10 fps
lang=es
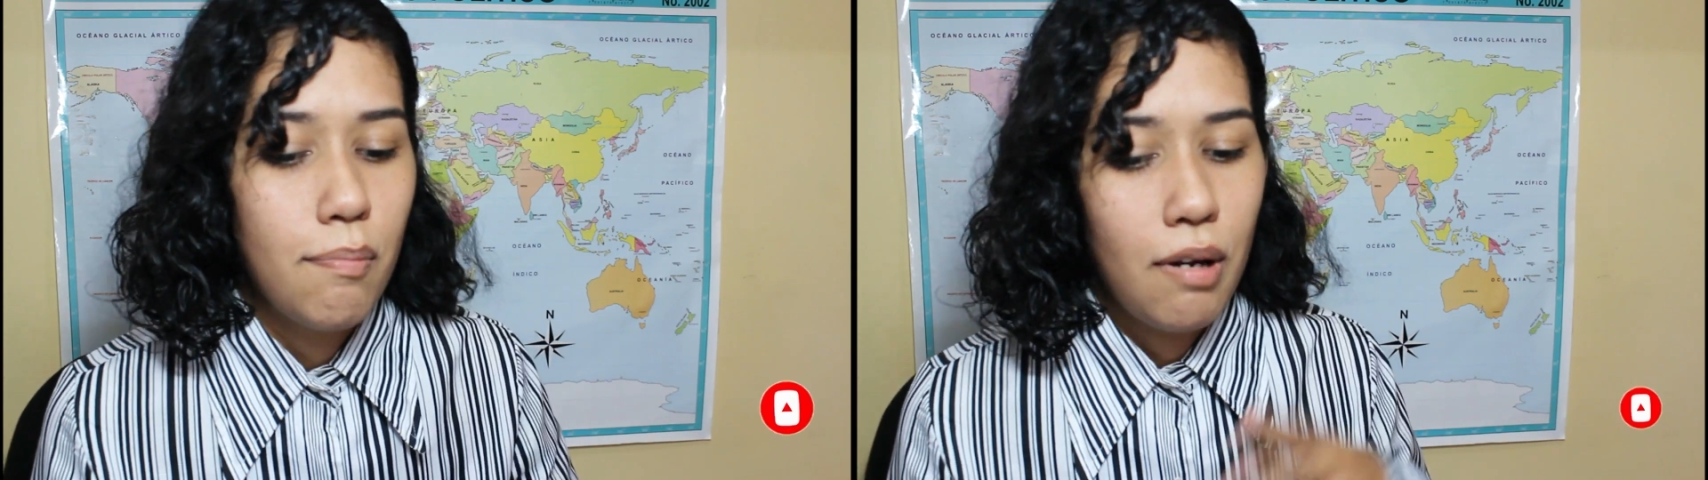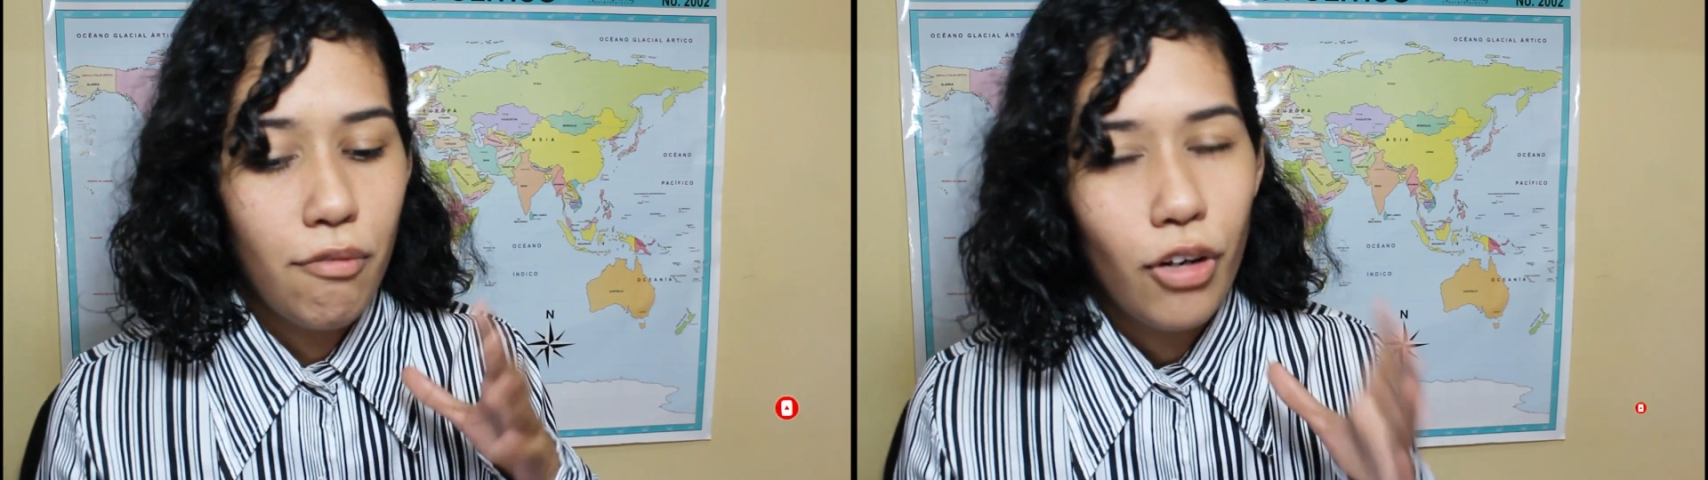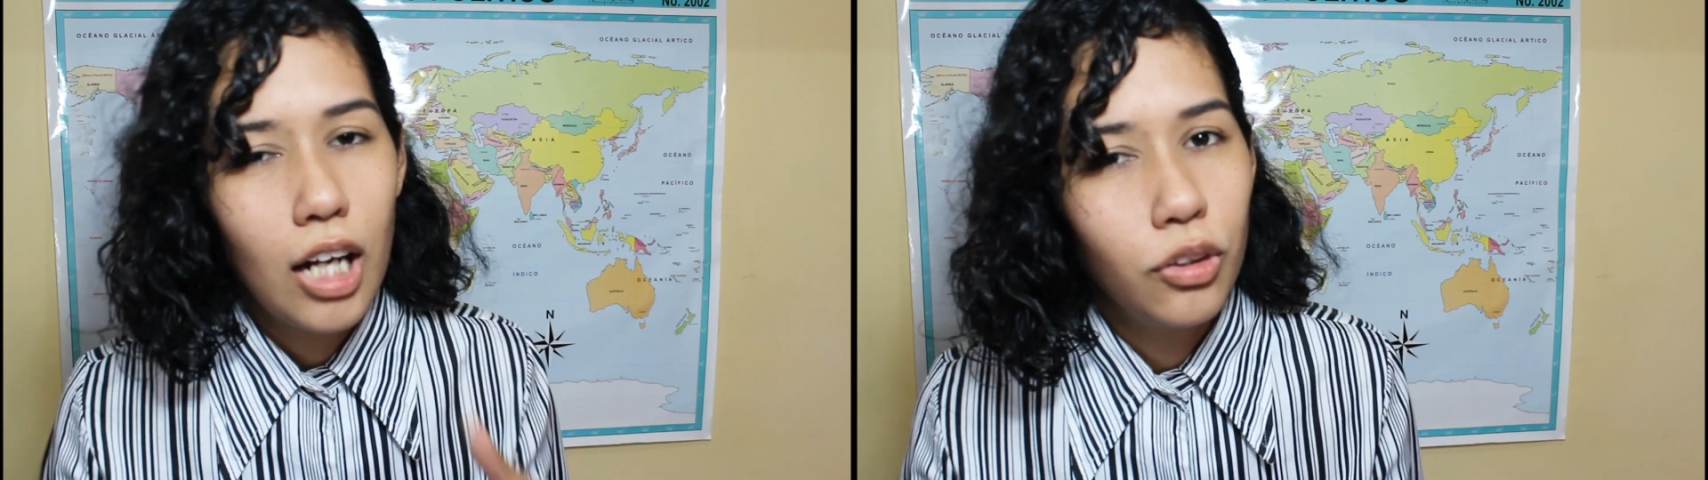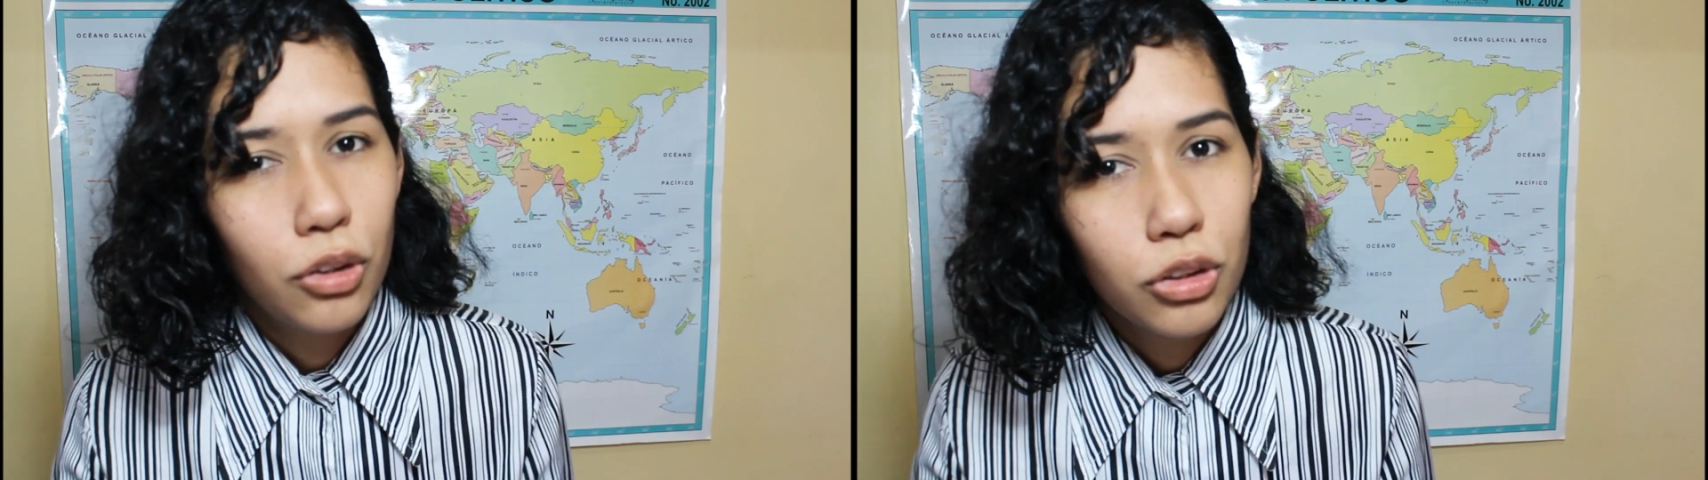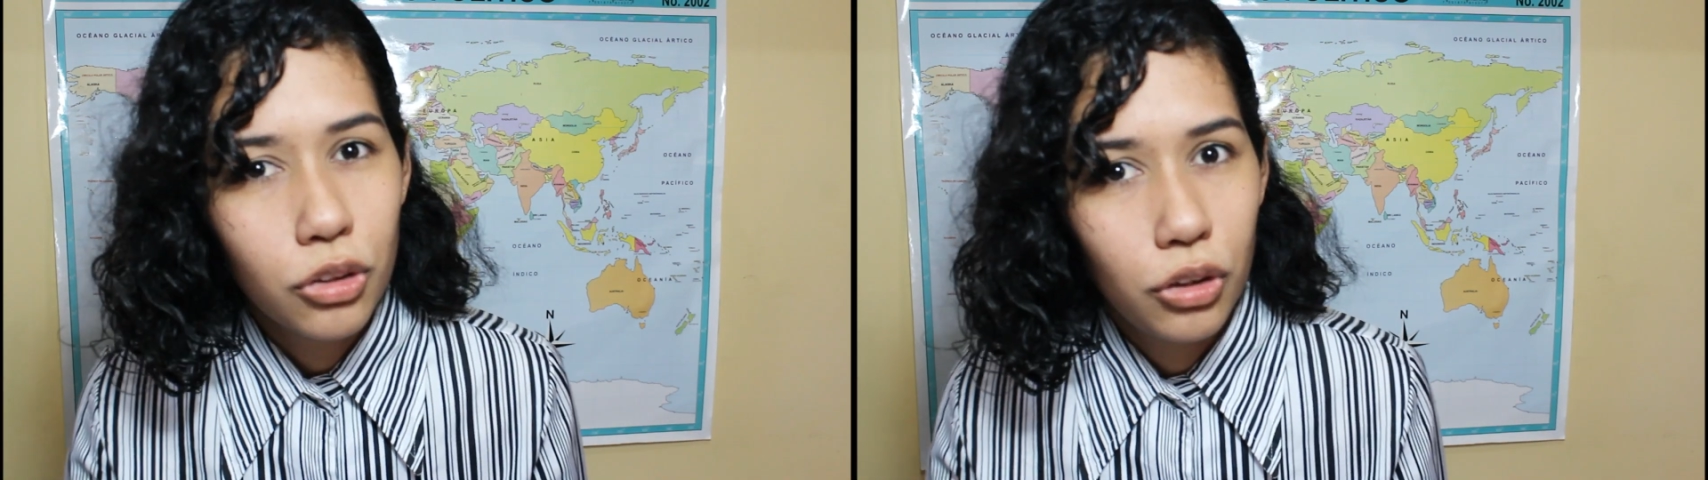
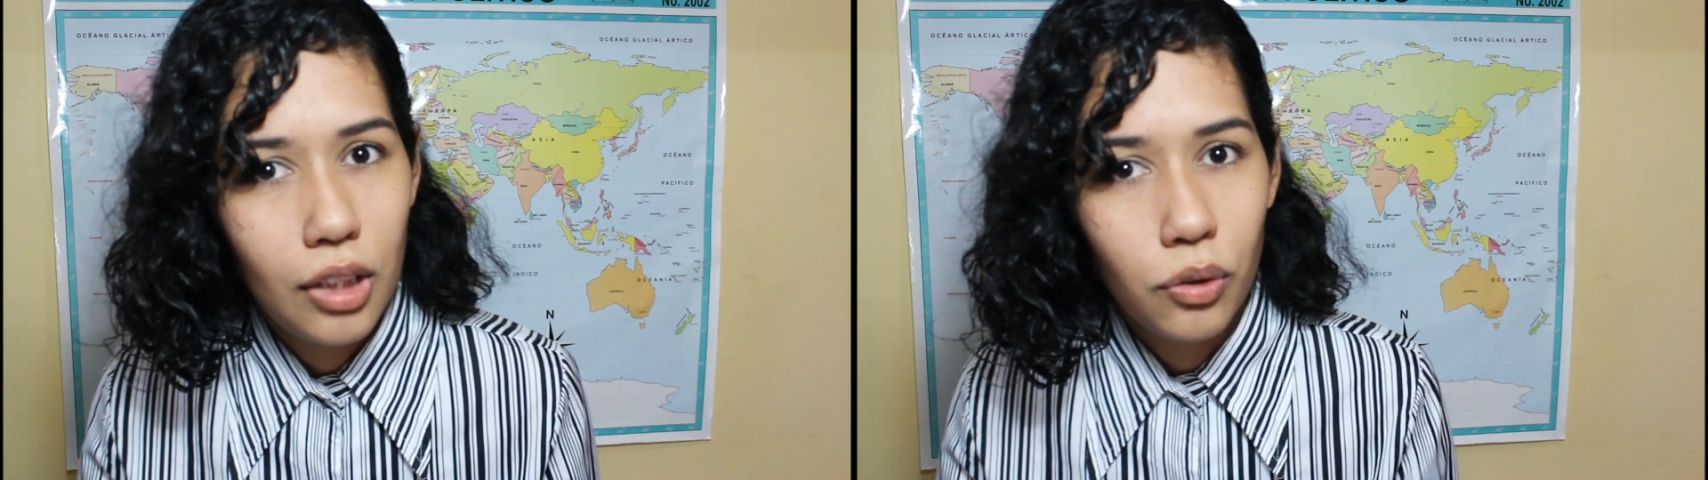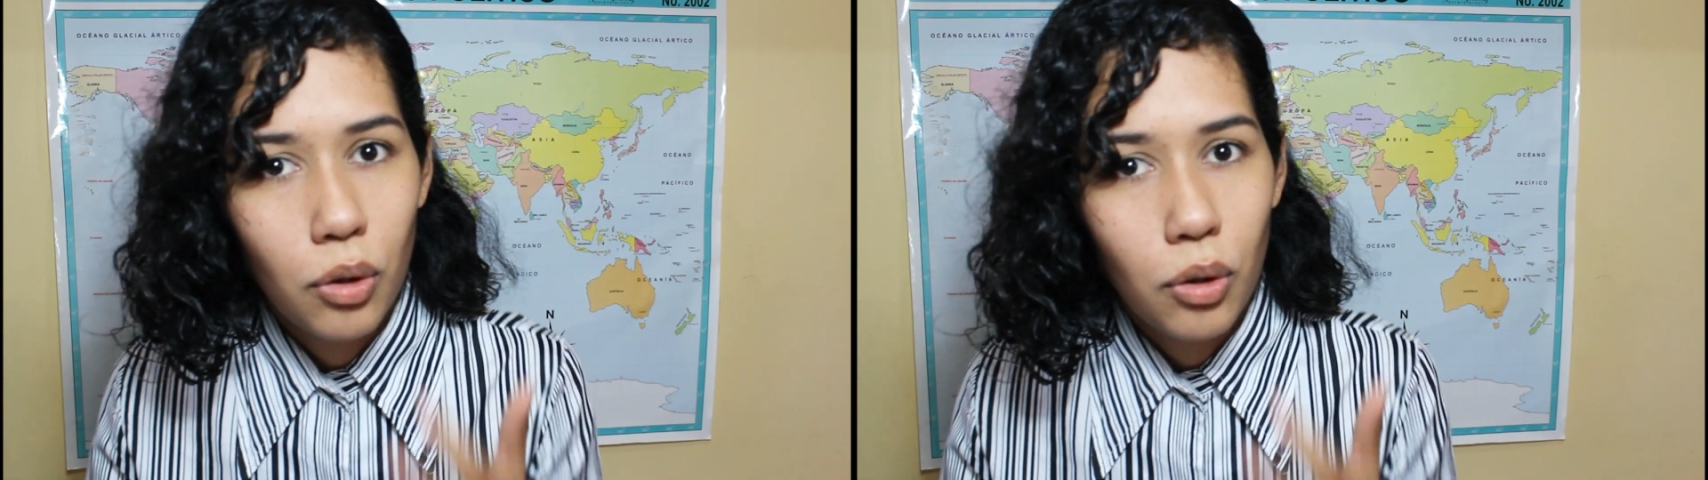enfocándonos no tanto